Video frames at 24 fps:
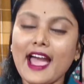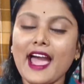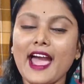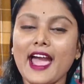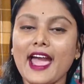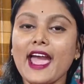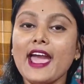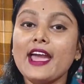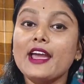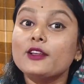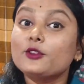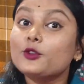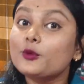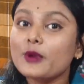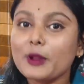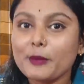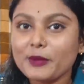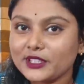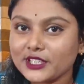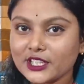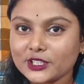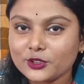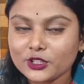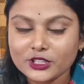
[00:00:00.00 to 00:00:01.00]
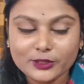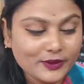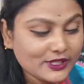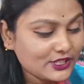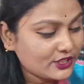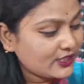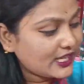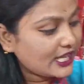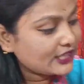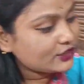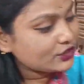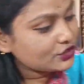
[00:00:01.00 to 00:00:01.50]
হ্যাঁ তোমরা বিশ্বাস করতে
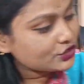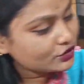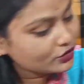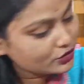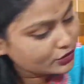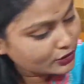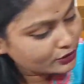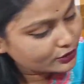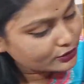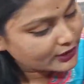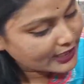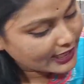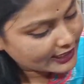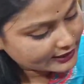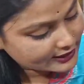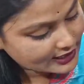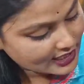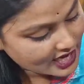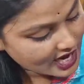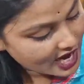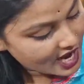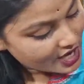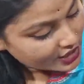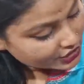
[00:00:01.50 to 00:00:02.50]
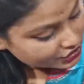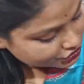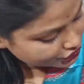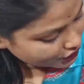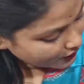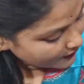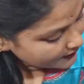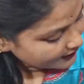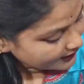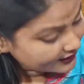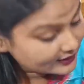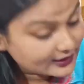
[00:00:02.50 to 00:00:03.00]
পারছো না এত সুন্দর একটা
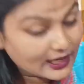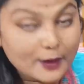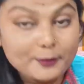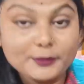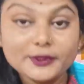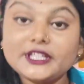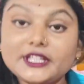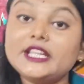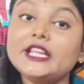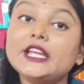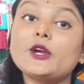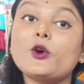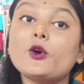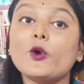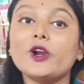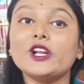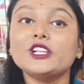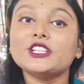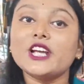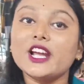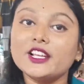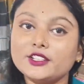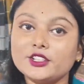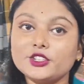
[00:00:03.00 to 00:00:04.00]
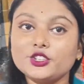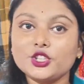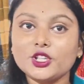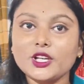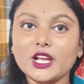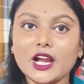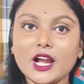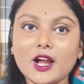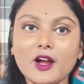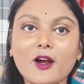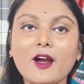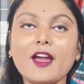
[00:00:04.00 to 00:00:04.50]
শলের দাম কি করে সাড়ে তিনশো
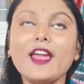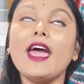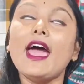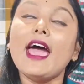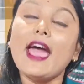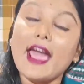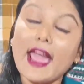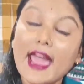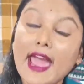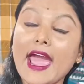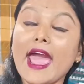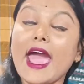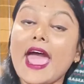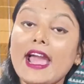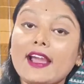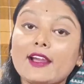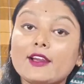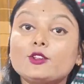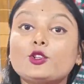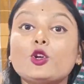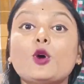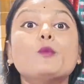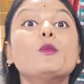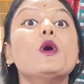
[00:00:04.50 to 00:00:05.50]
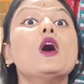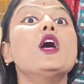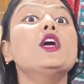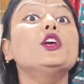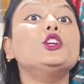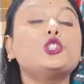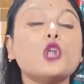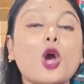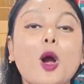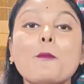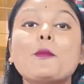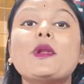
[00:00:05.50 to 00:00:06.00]
টাকা হয় হ্যাঁ একদম
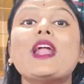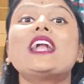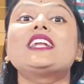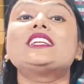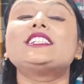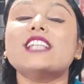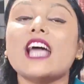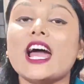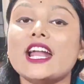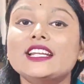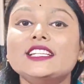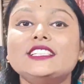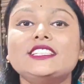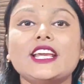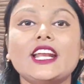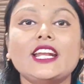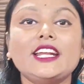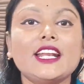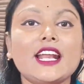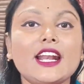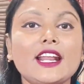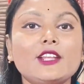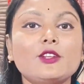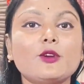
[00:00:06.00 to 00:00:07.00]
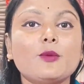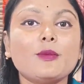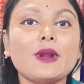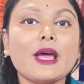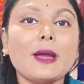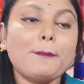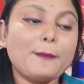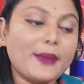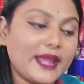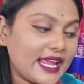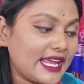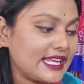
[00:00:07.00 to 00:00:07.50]
সম্রাট শাড়ি সেন্টারে
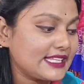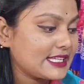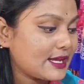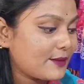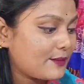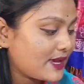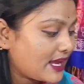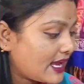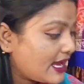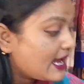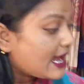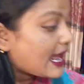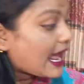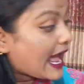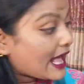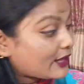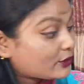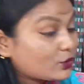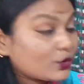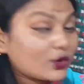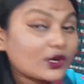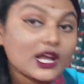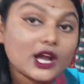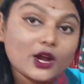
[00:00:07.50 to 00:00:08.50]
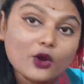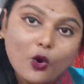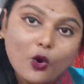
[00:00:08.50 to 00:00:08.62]
তোমরা পেয়ে যাবে এতটা